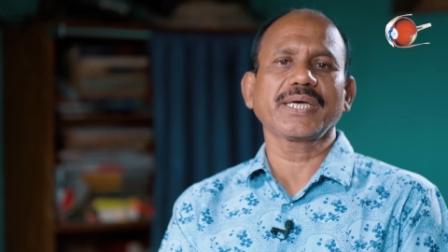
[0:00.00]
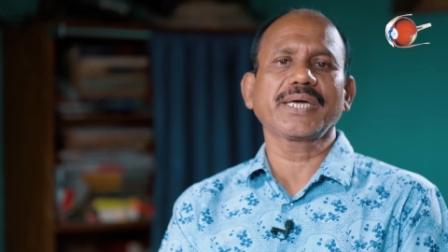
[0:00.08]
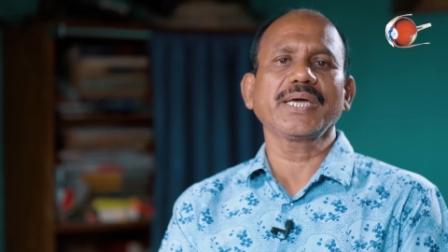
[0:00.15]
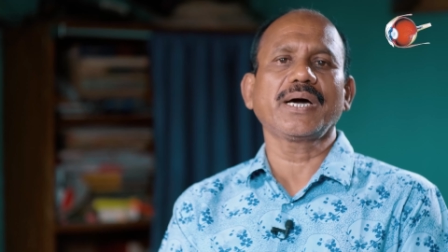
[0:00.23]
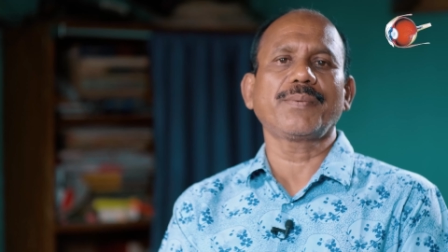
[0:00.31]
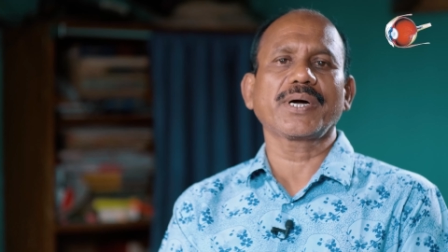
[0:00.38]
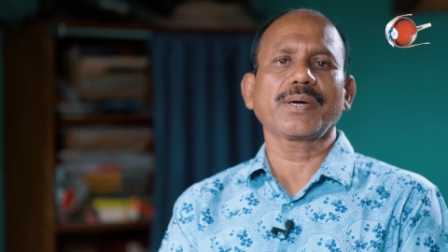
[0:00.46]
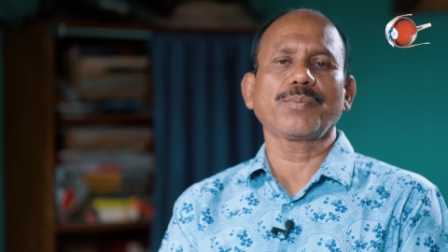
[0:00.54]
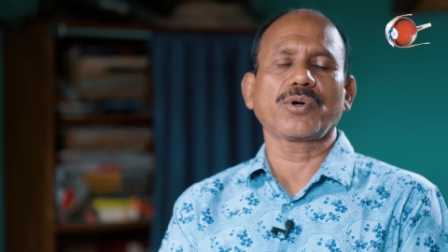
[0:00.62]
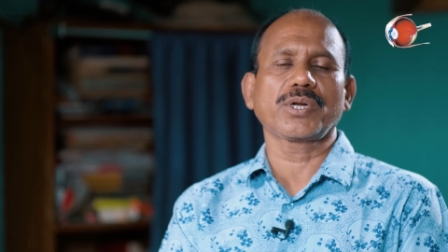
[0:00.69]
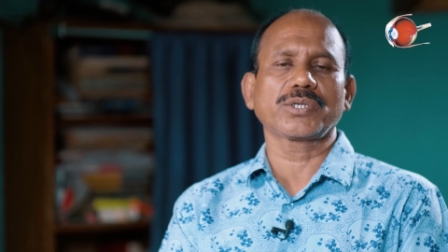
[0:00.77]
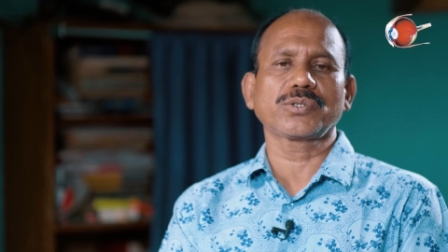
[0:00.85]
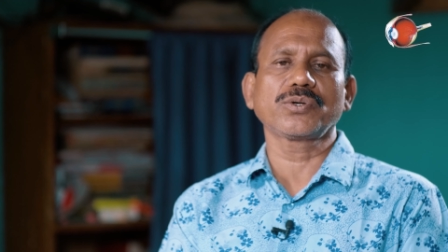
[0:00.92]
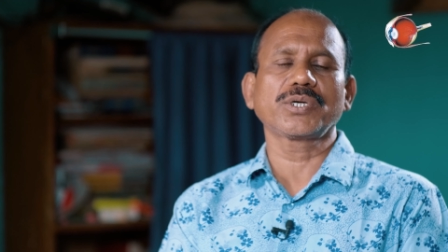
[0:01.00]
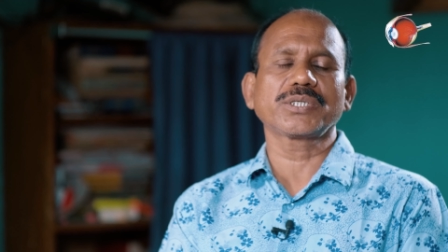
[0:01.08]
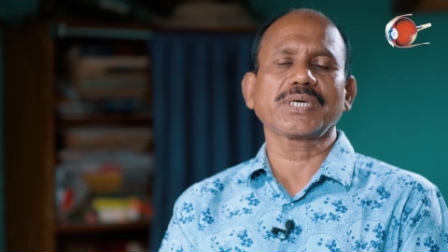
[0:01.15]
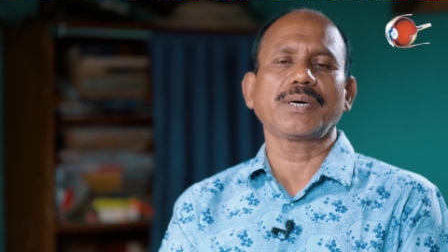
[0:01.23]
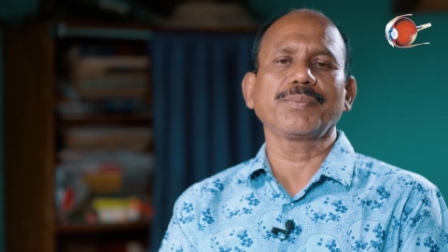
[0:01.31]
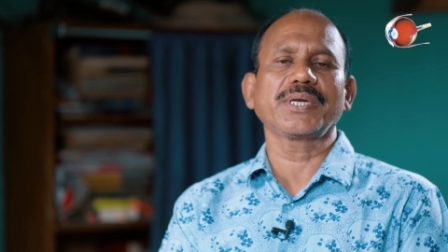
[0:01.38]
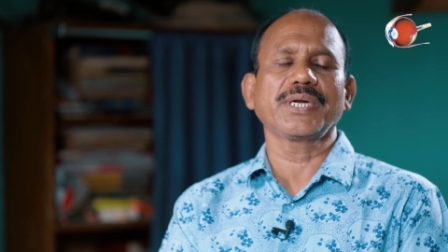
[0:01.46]
থেকেই আমাকে বলা শুরু করেছে
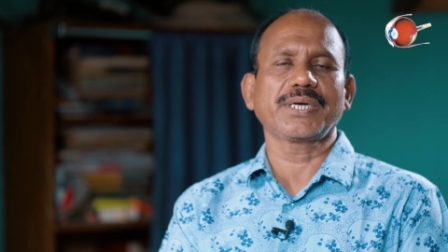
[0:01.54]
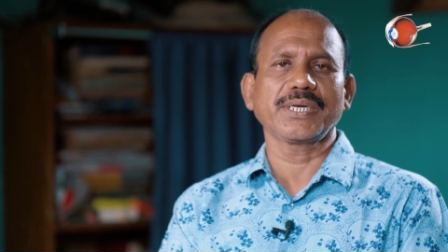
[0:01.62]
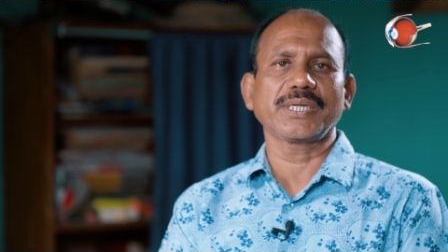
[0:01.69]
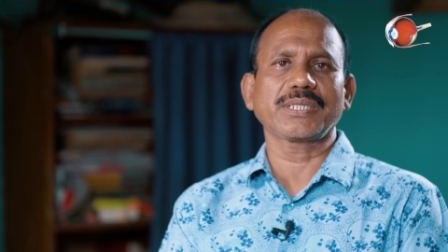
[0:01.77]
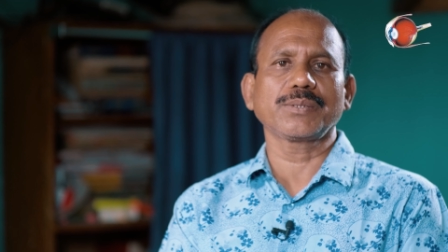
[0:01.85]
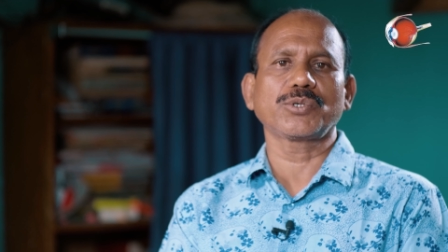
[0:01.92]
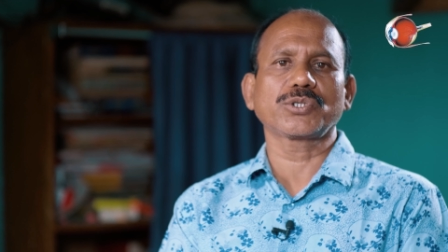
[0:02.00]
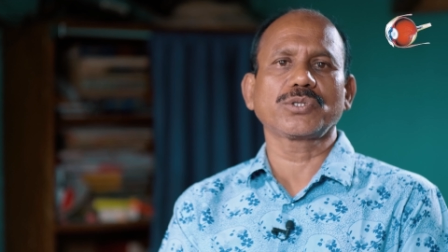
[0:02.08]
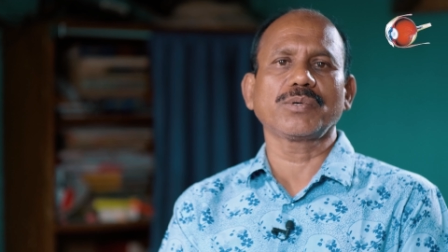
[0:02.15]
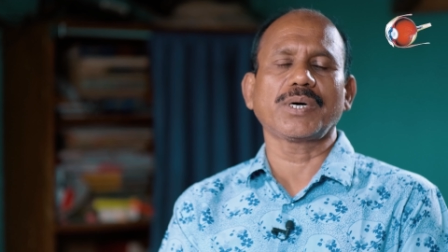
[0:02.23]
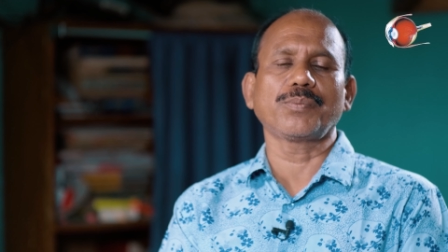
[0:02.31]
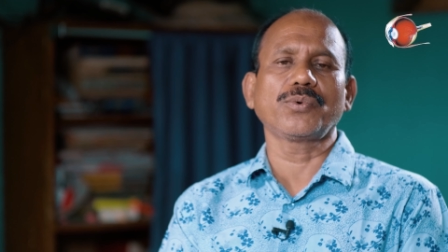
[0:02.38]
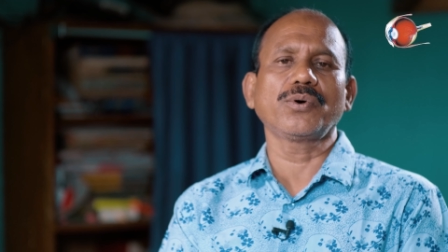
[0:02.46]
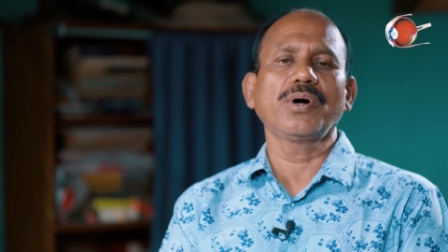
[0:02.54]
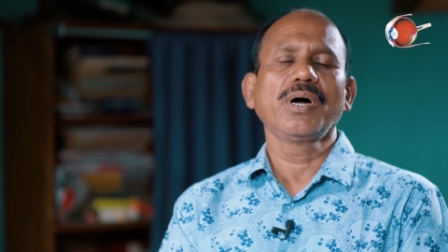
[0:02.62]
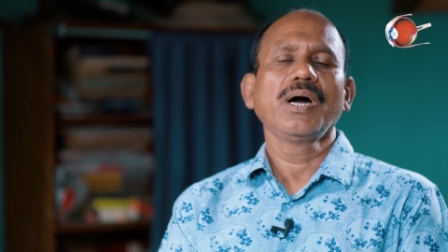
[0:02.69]
আমি রেটিনাতে ভর্তি হবো